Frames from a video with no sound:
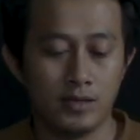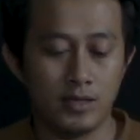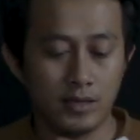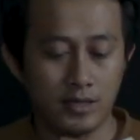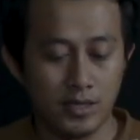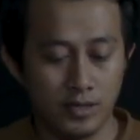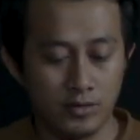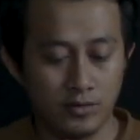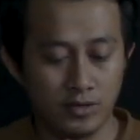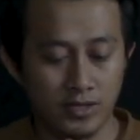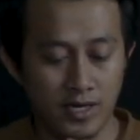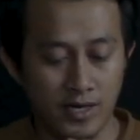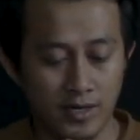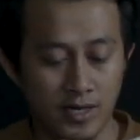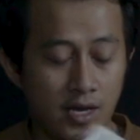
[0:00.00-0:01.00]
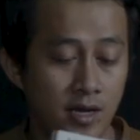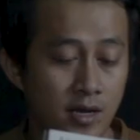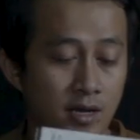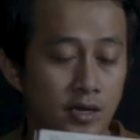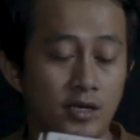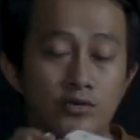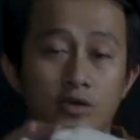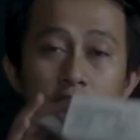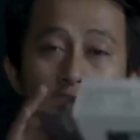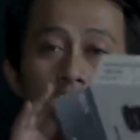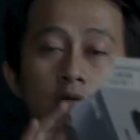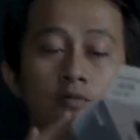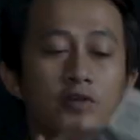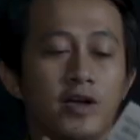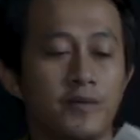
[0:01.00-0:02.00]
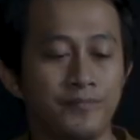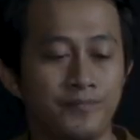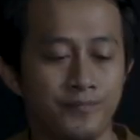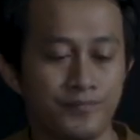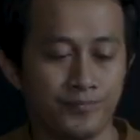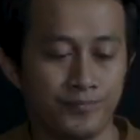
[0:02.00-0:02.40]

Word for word: ini datang ke Indonesia nah langsung aja gue buka